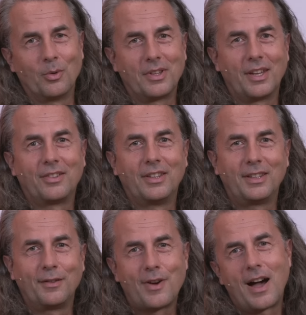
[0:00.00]
das sind
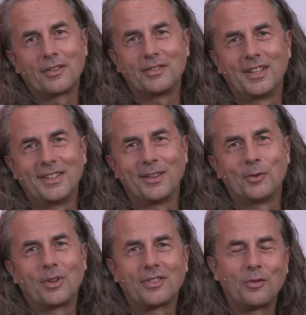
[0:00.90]
die Phasen, in denen
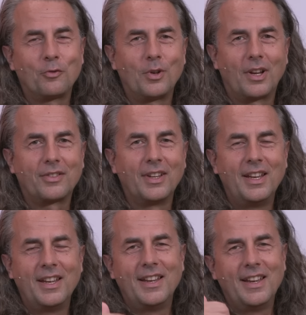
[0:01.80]
du das Gefühl hast,
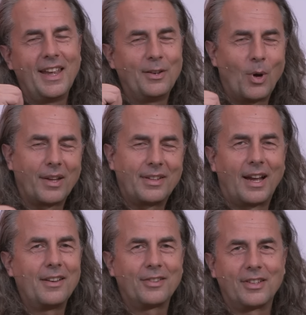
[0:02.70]
du hast
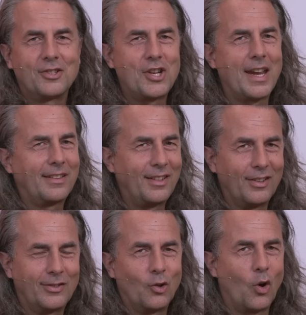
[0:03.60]
alles gecheckt,
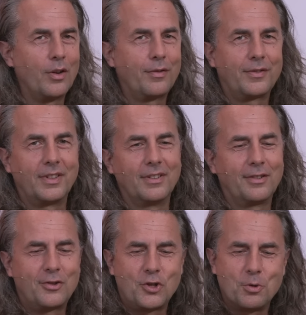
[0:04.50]
es läuft,
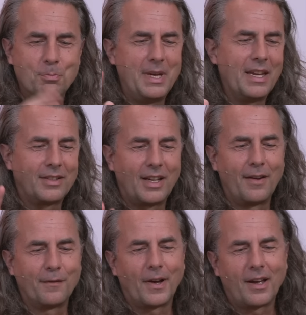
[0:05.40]
es schmiert
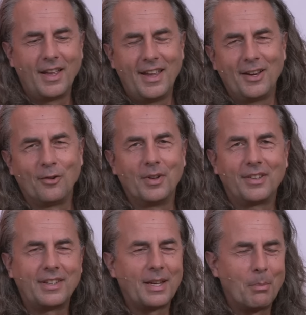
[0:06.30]
einfach, du
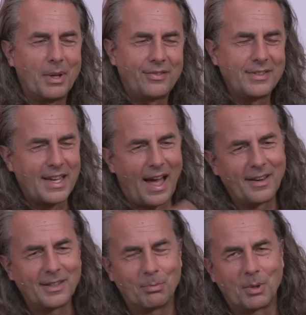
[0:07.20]
willst dich am besten gar
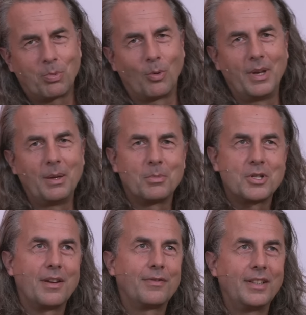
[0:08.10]
nicht mit Problemen
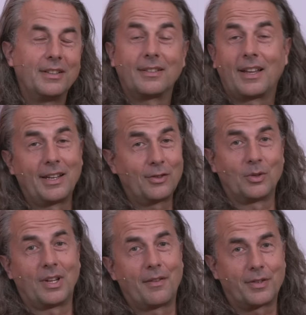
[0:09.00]
beschäftigen, das kann ich
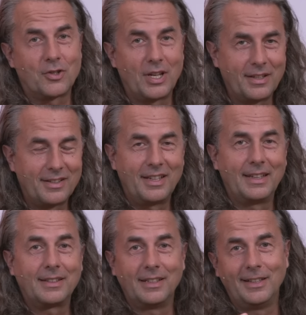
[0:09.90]
total verstehen.
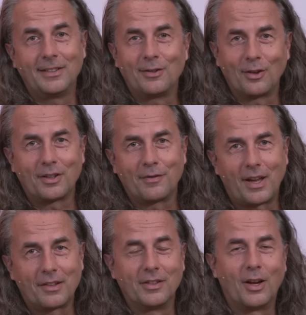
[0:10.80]
Ich genieße solche
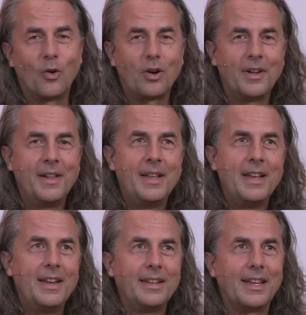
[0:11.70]
Phasen auch.
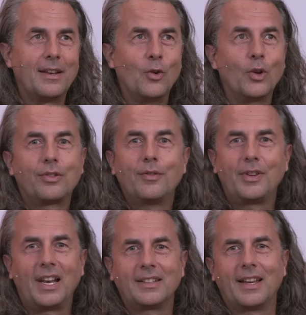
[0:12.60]
Dann hörst du
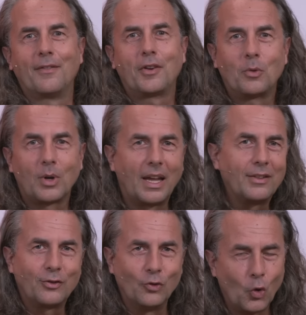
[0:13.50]
vielleicht einfach nur
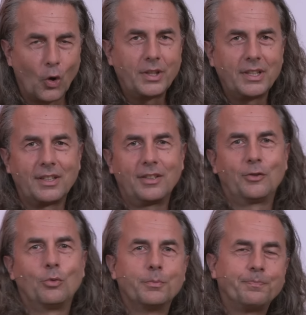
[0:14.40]
ganz neugierig
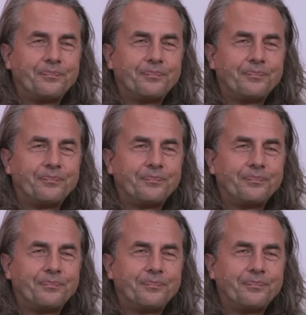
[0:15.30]
zu